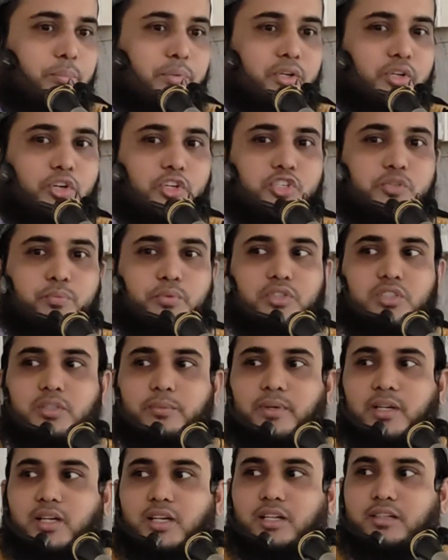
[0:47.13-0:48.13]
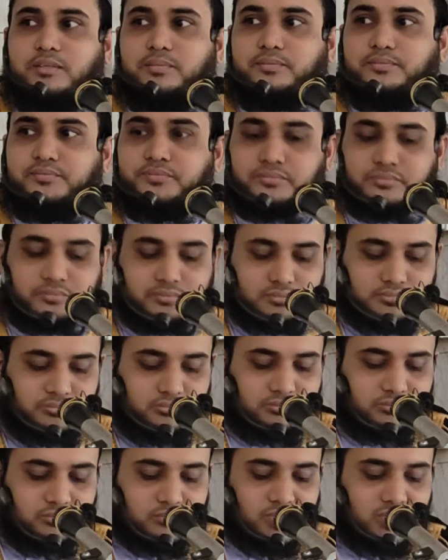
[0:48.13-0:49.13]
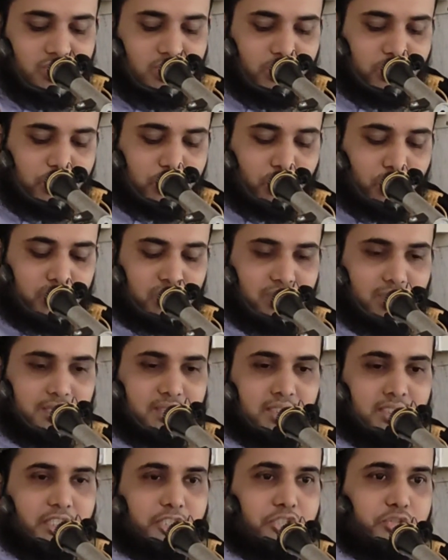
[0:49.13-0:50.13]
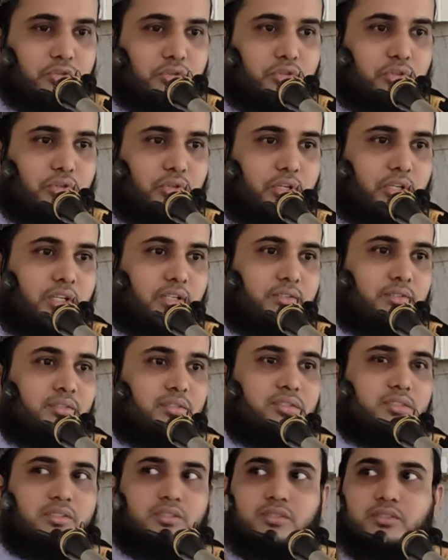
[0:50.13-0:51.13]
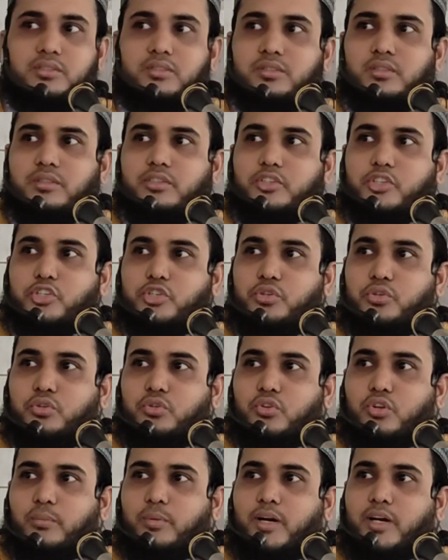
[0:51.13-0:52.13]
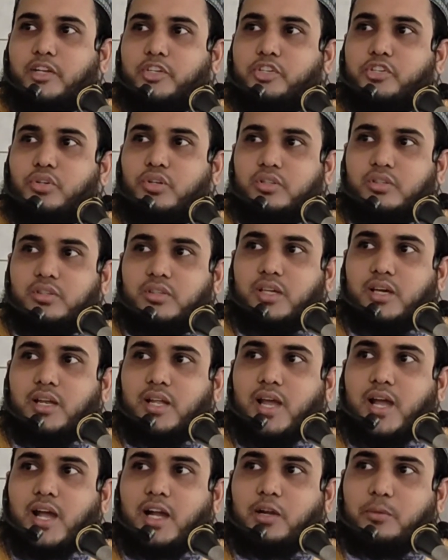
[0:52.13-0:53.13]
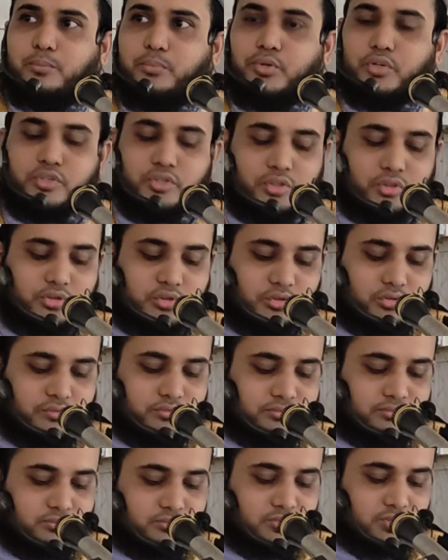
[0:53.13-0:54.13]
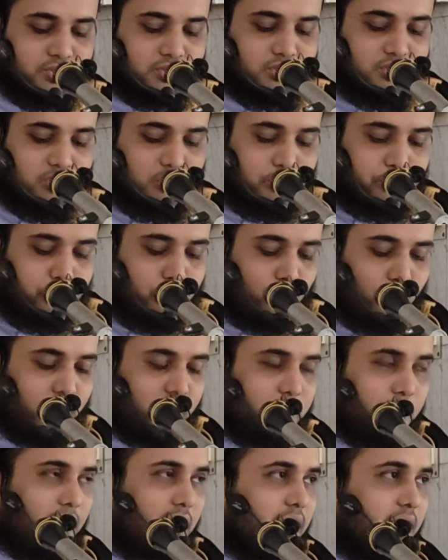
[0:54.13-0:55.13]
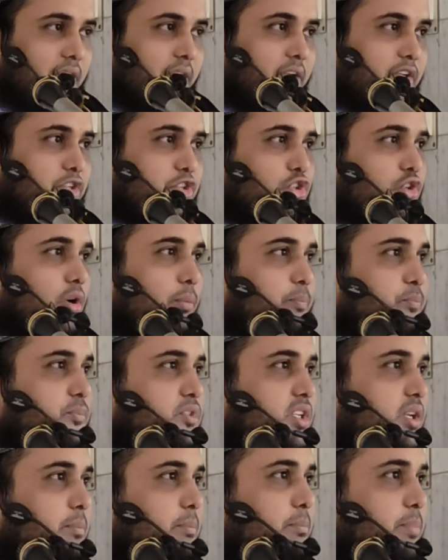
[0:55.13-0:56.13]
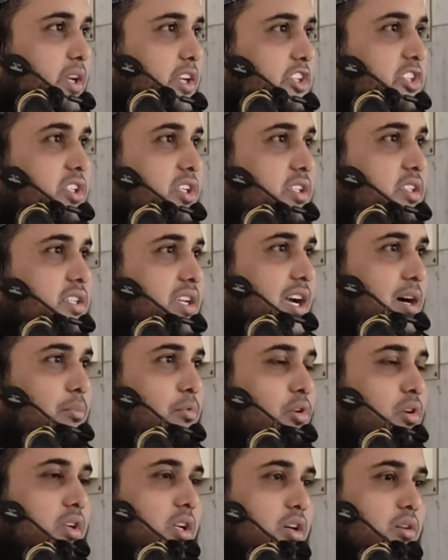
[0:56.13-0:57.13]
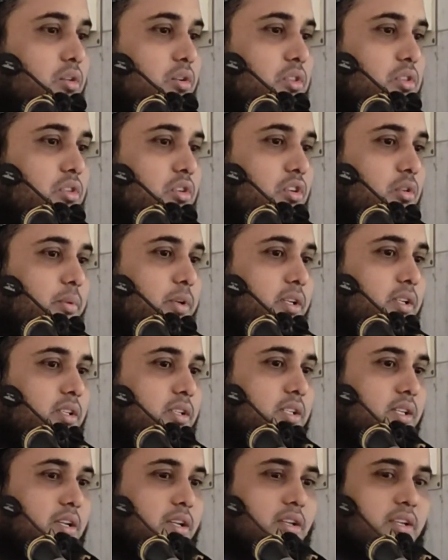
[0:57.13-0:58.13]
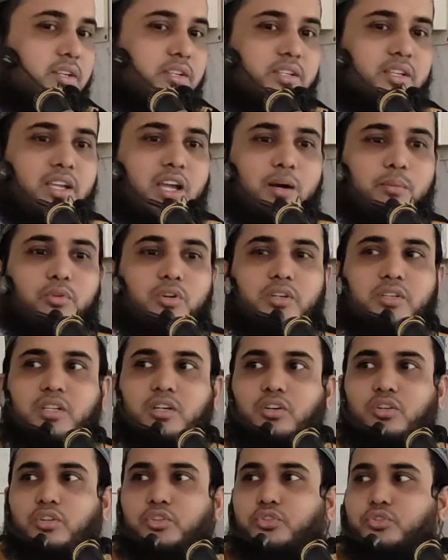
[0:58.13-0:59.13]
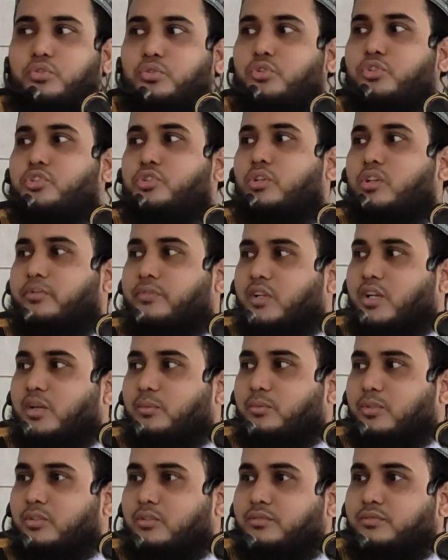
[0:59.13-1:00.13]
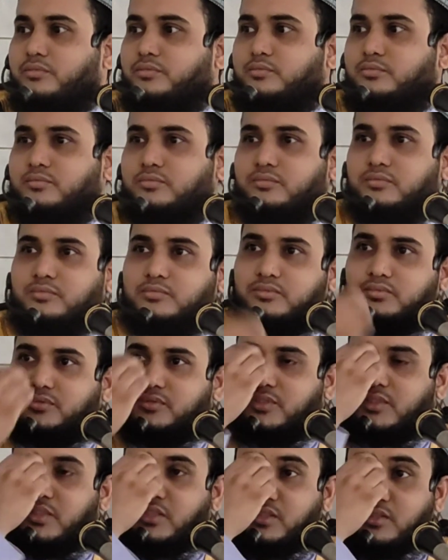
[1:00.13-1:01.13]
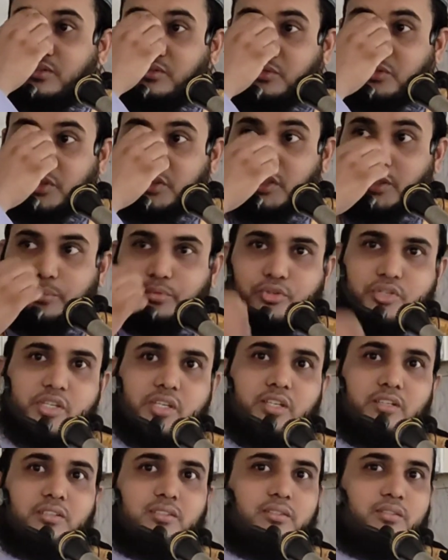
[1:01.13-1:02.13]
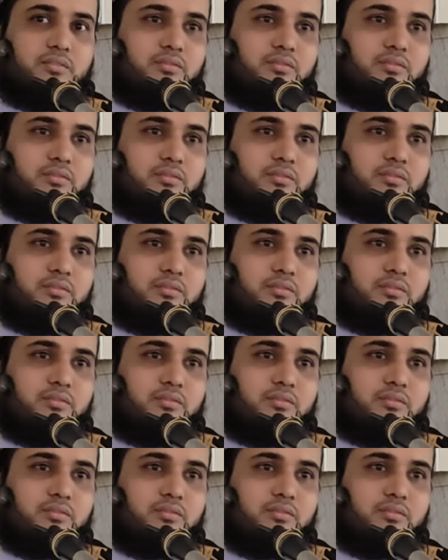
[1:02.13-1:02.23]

বৃহস্পতিবার সন্ধ্যা থেকে শুরু করে শুক্রবার সন্ধ্যার আগ পর্যন্ত পরিমাণে সবচেয়ে বেশি যে আমলটা করতে হবে সেই আমলটা হলো দুরুদ শরীফের আমল কথা বোঝেন